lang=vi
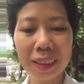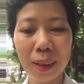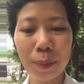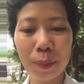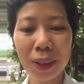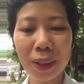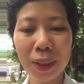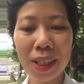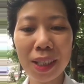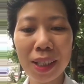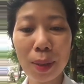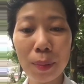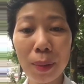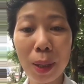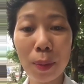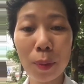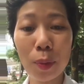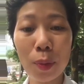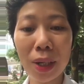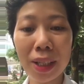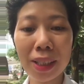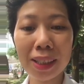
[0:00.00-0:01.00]
tiền trong
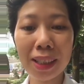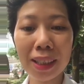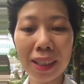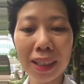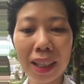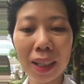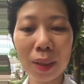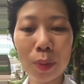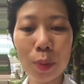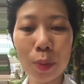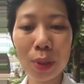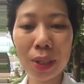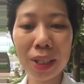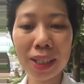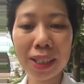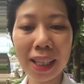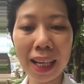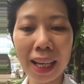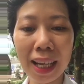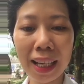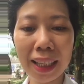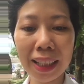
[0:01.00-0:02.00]
Amway rất là quý
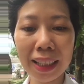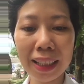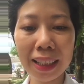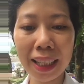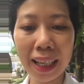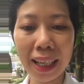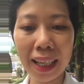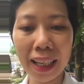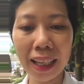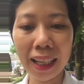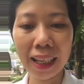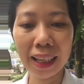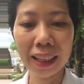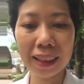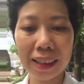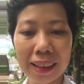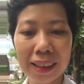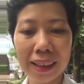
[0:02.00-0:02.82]
giá cả nhà